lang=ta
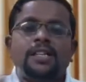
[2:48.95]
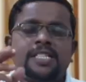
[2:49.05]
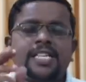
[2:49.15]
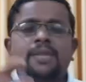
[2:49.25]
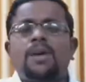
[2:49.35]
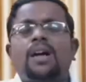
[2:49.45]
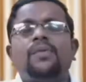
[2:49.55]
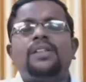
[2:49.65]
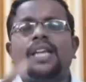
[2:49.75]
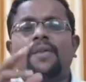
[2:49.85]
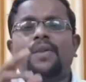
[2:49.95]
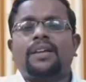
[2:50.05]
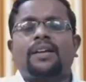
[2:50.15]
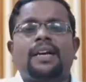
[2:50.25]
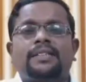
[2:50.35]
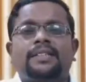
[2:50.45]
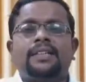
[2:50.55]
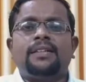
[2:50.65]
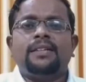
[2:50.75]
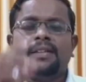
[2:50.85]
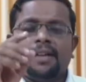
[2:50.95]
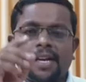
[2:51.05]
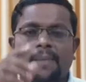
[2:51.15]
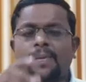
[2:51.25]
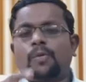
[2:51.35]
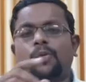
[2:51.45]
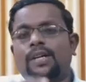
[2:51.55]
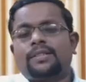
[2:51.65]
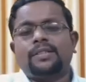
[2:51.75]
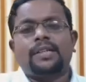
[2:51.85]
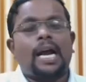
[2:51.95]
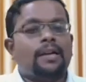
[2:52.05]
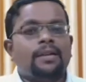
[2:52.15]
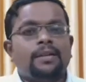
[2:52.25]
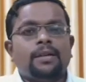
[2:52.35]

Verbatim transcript: நிச்சயமாகவே தேவனாகி கருத்தர் நம்மை உயர்த்துகிறார்